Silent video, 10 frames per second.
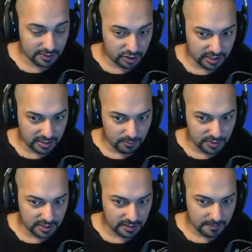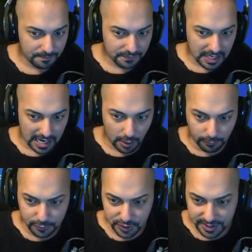chillige Musik.
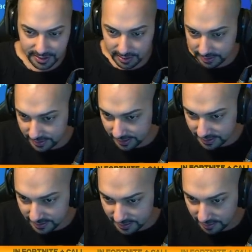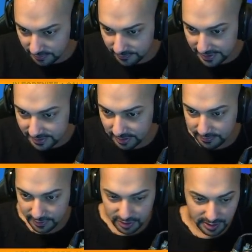Aufstieg des
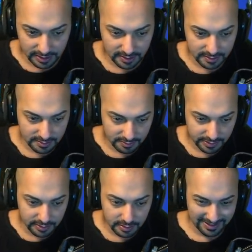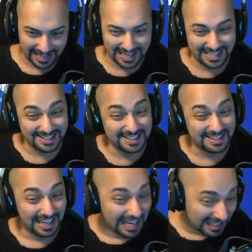Weltenverschlingerers. Okay. Ey, das ist,
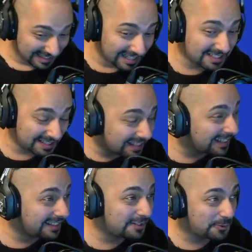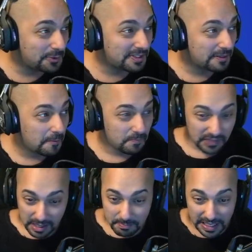das ist richtig süß.
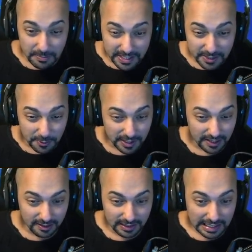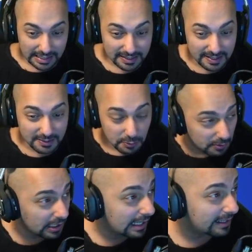Baby Yoda, das ist so,
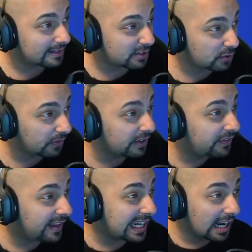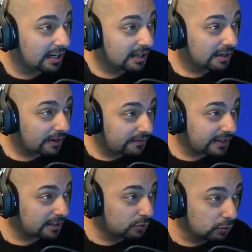das ist so wie Vedal, wenn wir
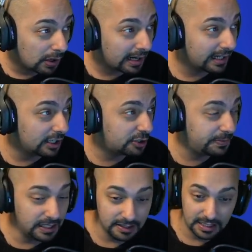Duo Arena spielen.